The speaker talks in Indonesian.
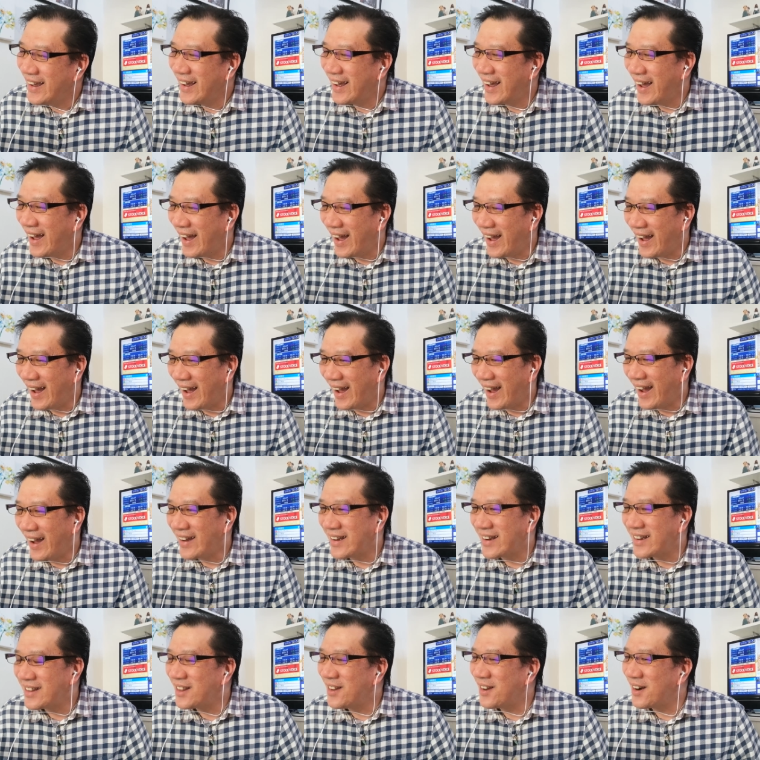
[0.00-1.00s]
ah,
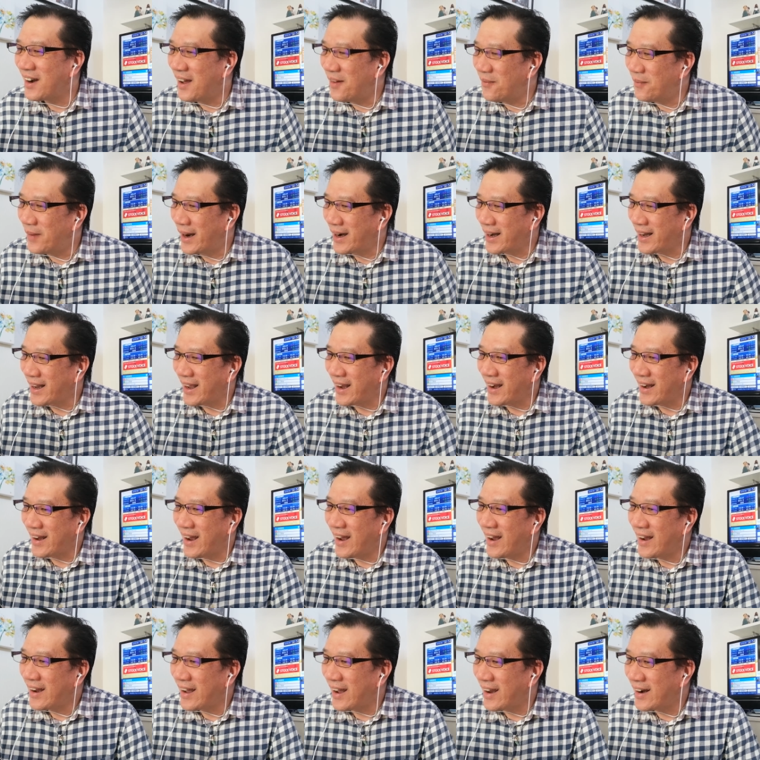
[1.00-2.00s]
itulah market
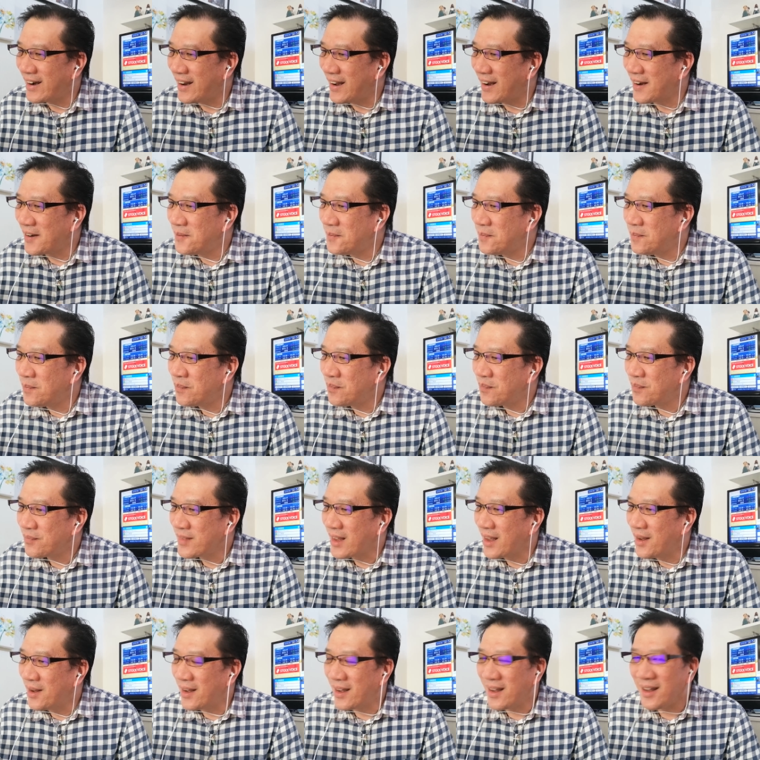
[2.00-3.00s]
ya kadang
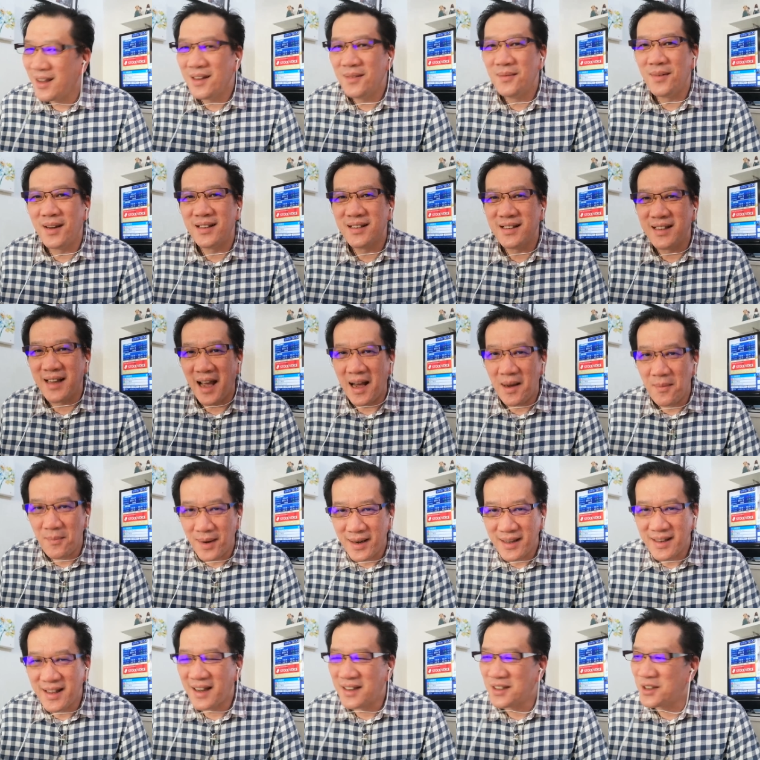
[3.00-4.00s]
masih
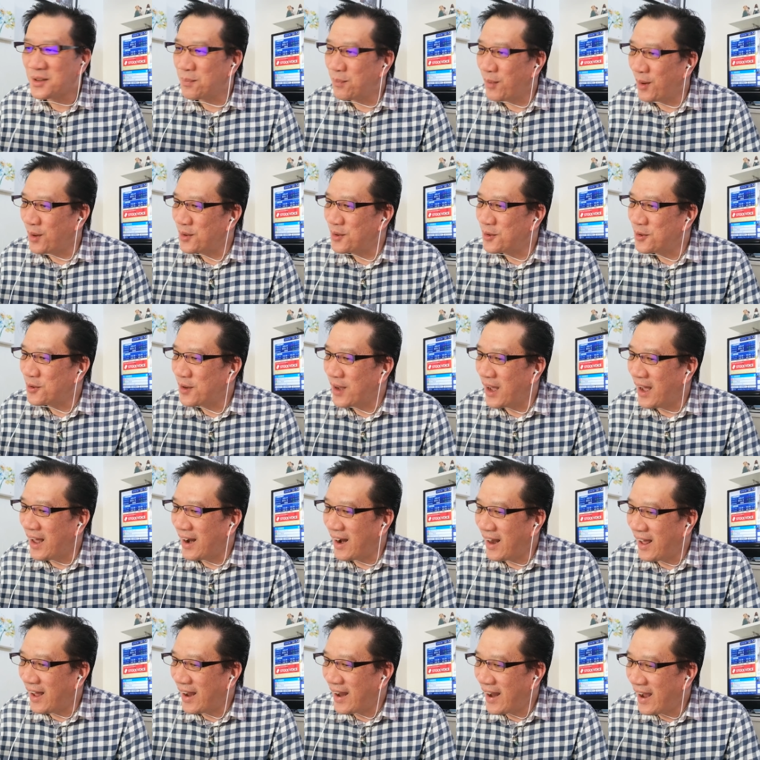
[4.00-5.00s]
aman yang spot juga
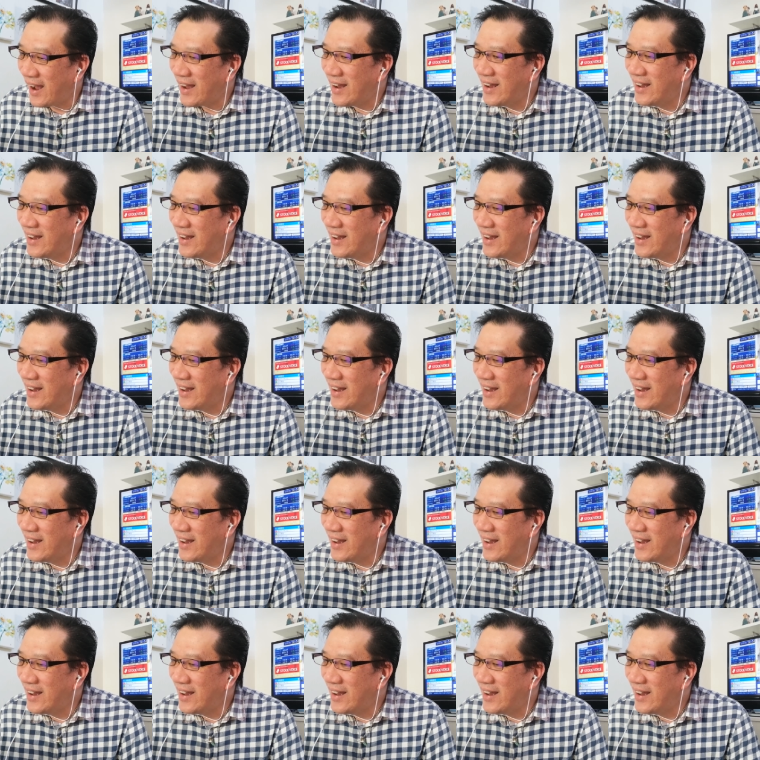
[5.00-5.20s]
lah ya.